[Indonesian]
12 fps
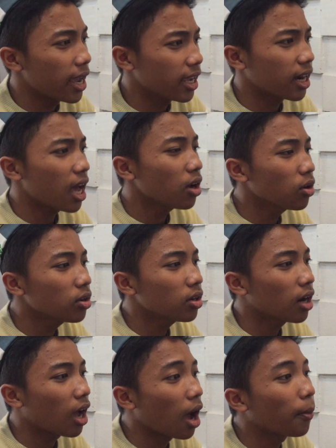aya naon
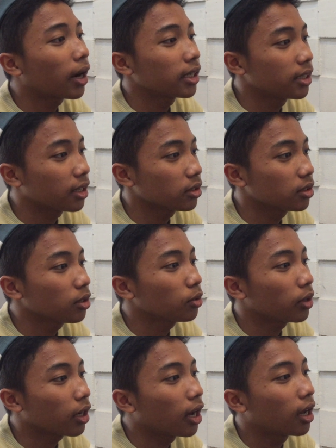apakah cari can
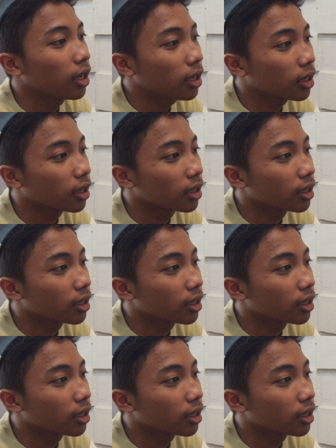kuring aheng